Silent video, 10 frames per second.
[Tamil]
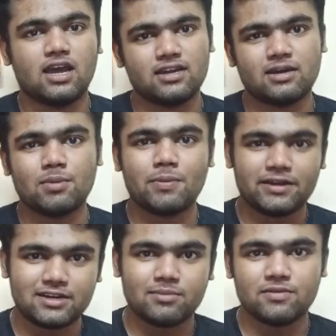அண்ட் அப்பப்போ
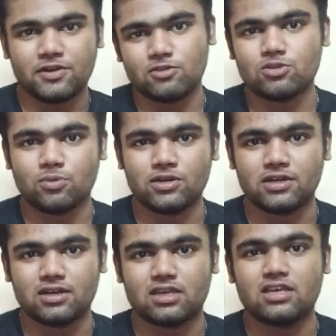என்டர்டைன்மெண்ட் வீடியோஸும்
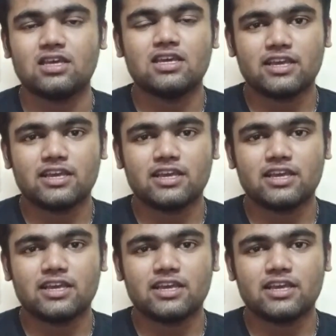போட்டுக்கிட்டு இருக்கேன்